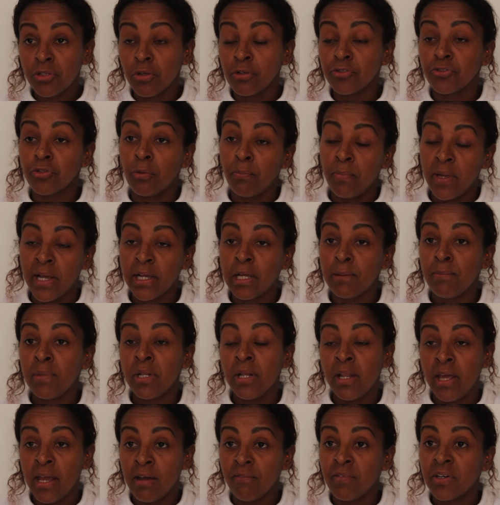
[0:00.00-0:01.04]
então, senhor, pega e me
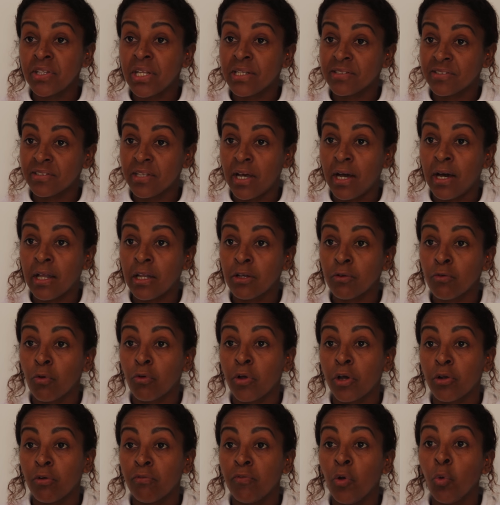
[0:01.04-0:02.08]
leva na sala, que eu
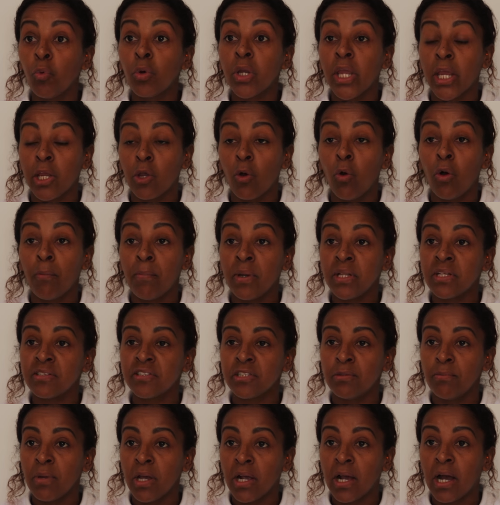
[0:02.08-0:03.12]
quero ver o que, que eu roubei
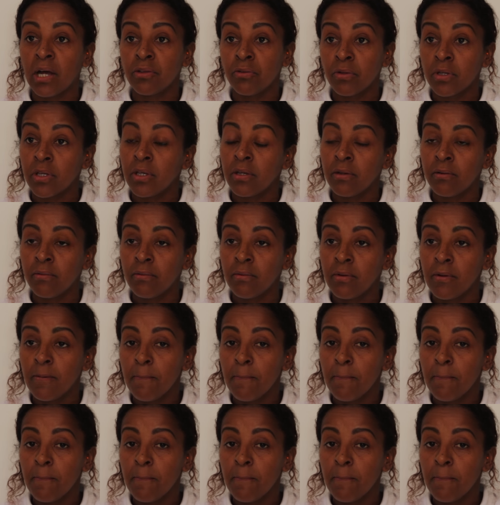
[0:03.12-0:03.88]
desse mercado aqui.